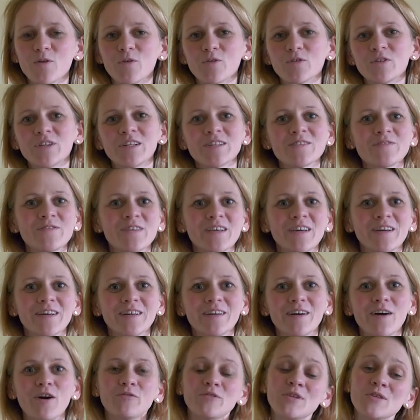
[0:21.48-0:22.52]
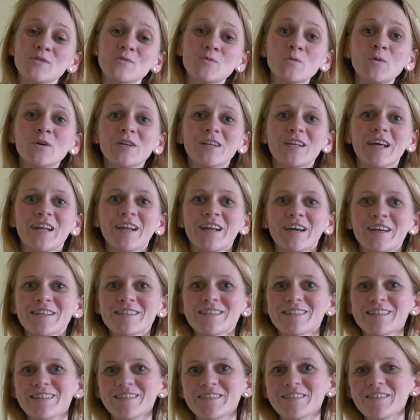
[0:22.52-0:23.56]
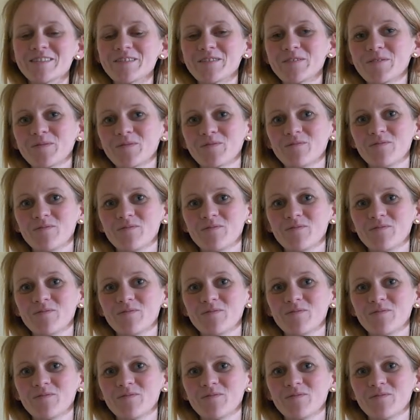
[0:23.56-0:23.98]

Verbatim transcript: und dass wir auf der Suche danach sind,